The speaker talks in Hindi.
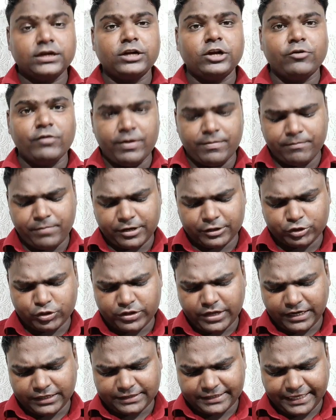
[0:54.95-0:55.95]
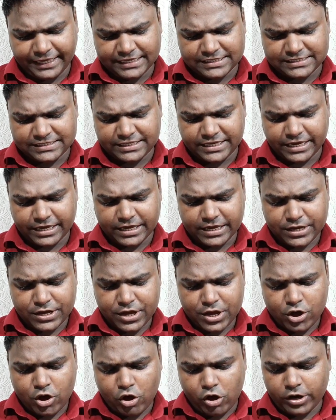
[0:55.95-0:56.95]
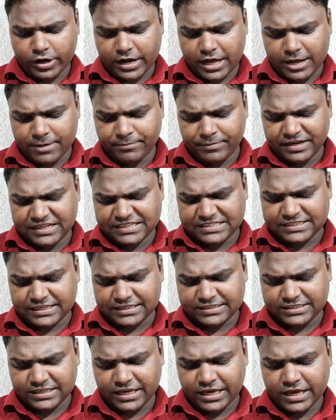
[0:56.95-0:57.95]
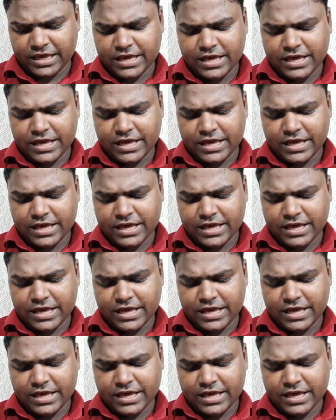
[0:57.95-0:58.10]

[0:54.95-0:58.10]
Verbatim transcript: नवंबर 2023 से और अमृतसर से